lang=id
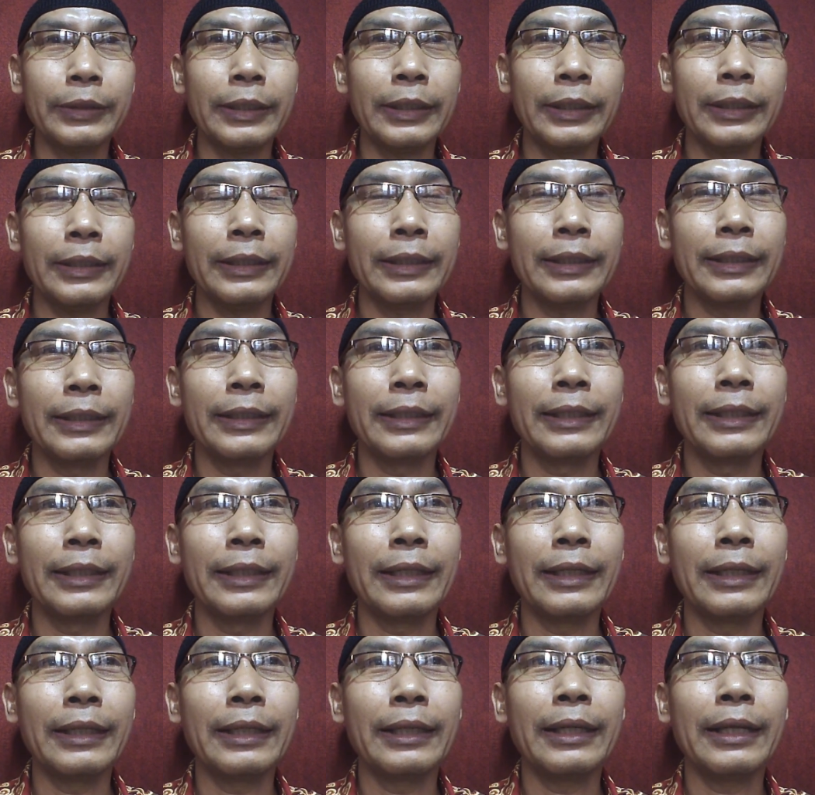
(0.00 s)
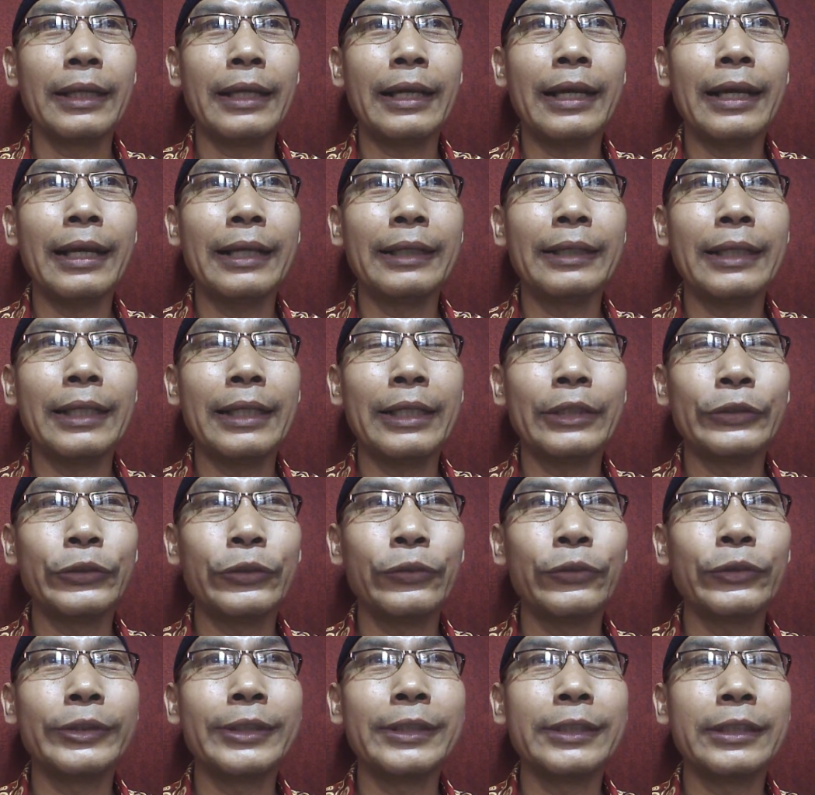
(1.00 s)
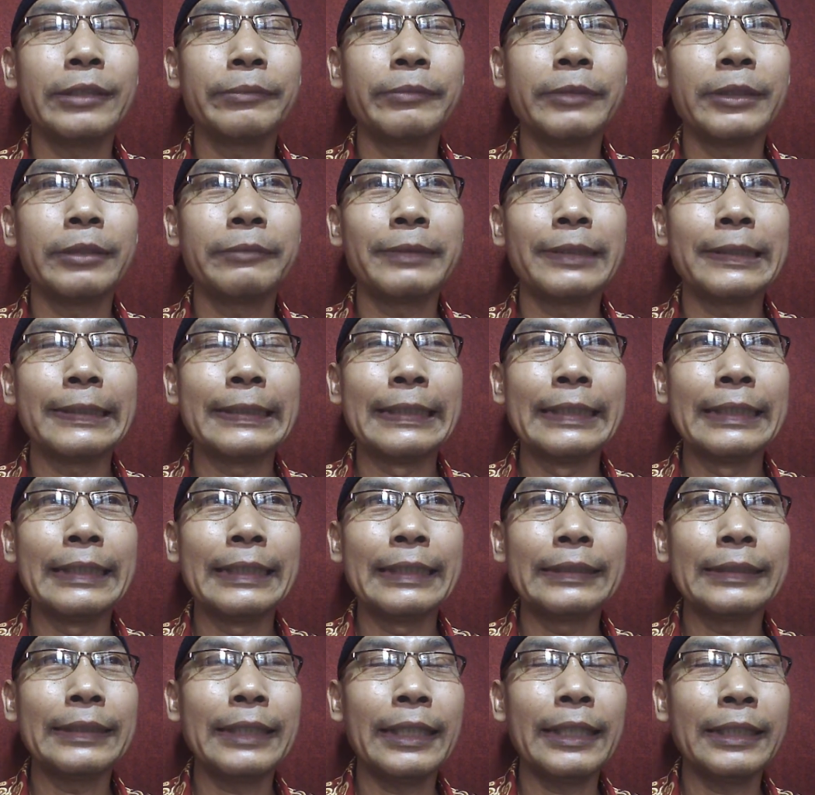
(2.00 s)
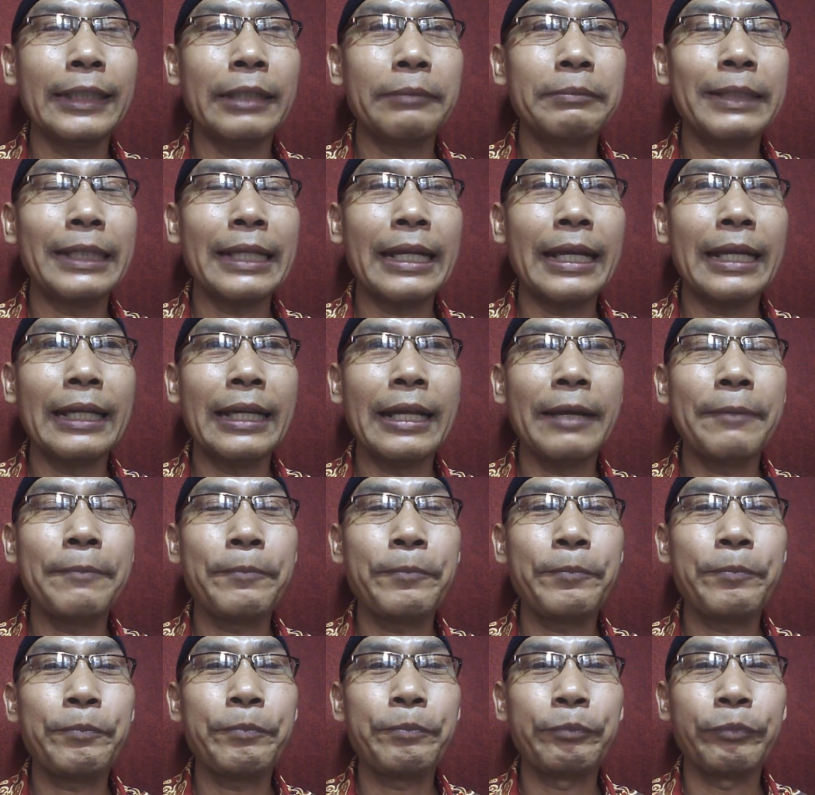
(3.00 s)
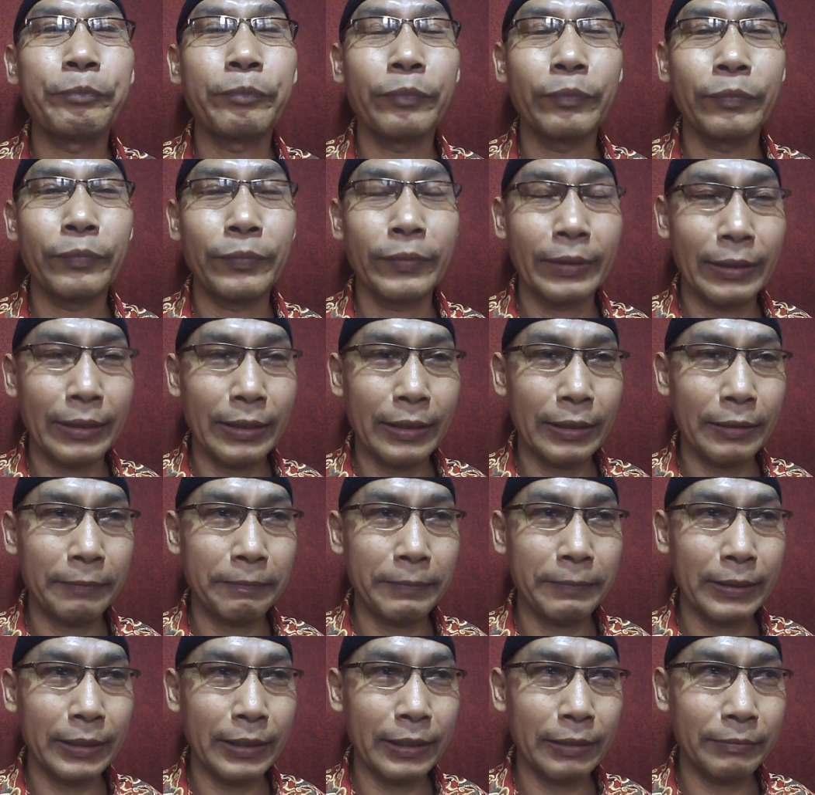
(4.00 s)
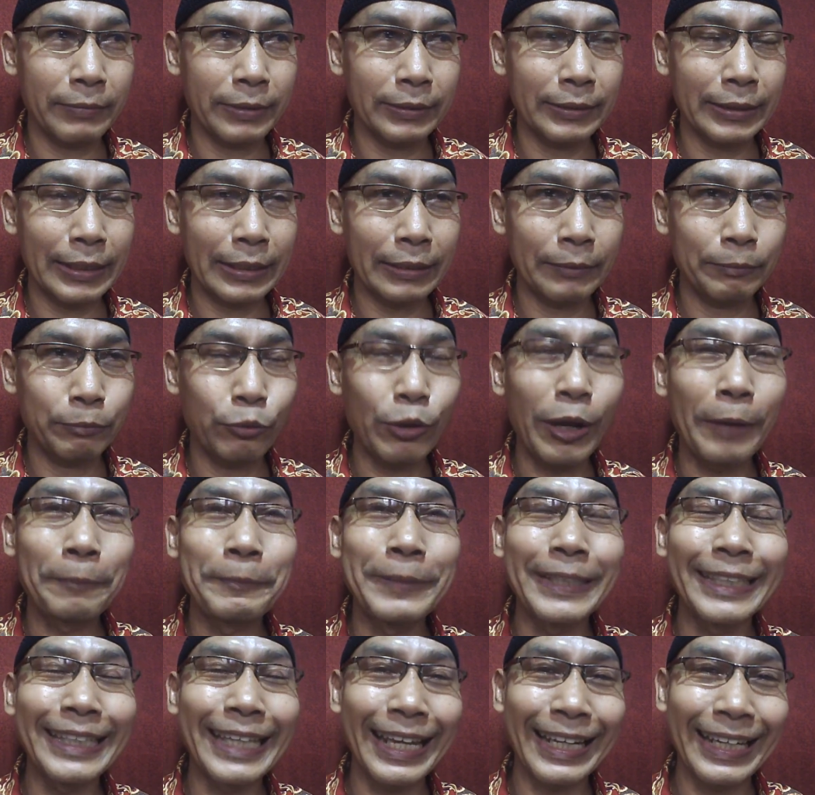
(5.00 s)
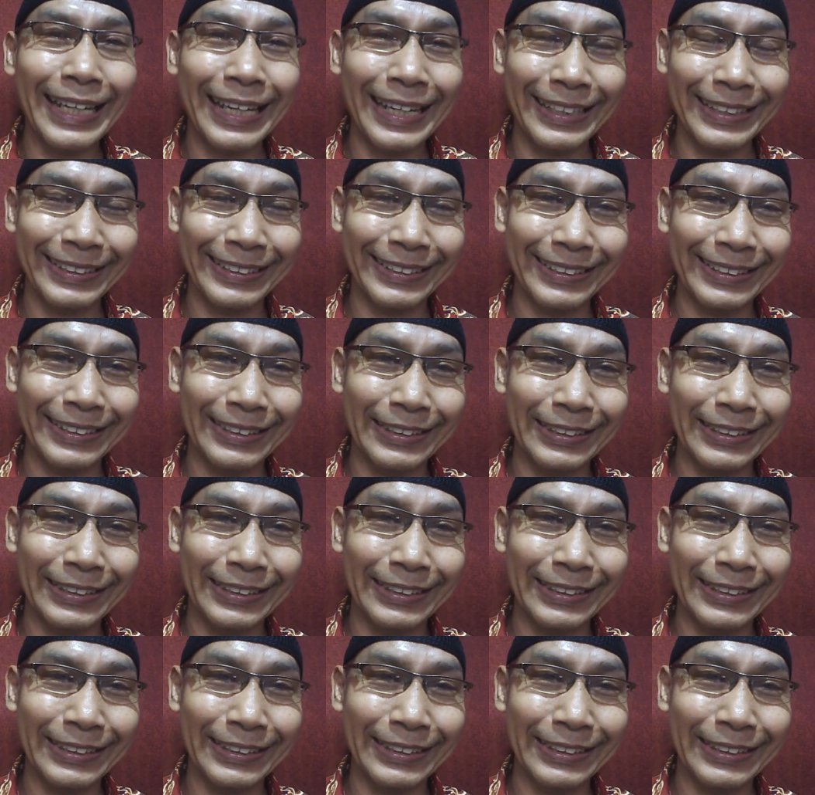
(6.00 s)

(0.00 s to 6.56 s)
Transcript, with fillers: kemudian ada sore sih teman-teman saya menanam apa namanya buah bidara